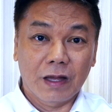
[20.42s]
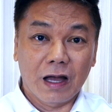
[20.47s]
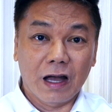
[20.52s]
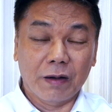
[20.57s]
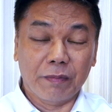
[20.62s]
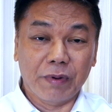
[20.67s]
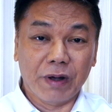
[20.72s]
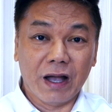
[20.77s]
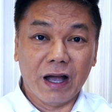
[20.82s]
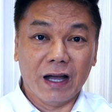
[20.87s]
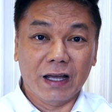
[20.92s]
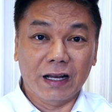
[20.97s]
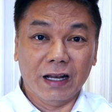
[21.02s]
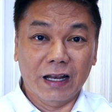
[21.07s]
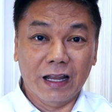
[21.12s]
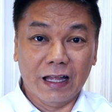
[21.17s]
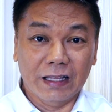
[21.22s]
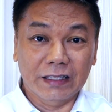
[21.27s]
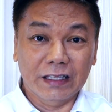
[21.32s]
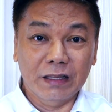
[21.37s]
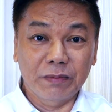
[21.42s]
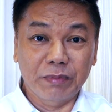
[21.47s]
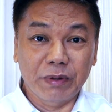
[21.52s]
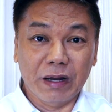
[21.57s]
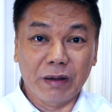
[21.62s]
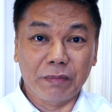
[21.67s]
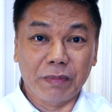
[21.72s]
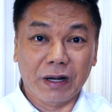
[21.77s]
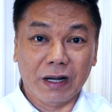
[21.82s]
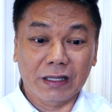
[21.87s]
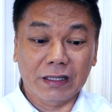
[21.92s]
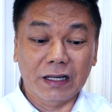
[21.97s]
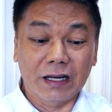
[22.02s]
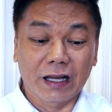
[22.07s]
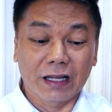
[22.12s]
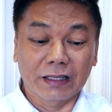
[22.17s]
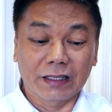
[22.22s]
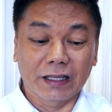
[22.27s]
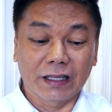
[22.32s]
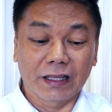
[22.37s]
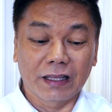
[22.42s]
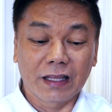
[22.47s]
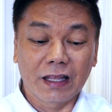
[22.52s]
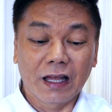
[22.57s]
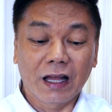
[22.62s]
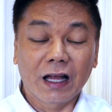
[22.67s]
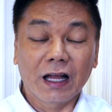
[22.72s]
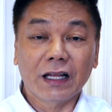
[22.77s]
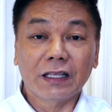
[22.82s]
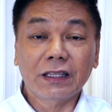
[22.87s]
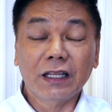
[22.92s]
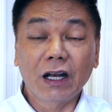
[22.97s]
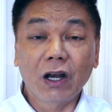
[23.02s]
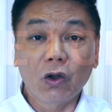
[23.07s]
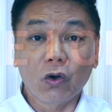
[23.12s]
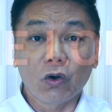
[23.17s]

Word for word: Ang pag-aaral natin, pinamagatan natin, the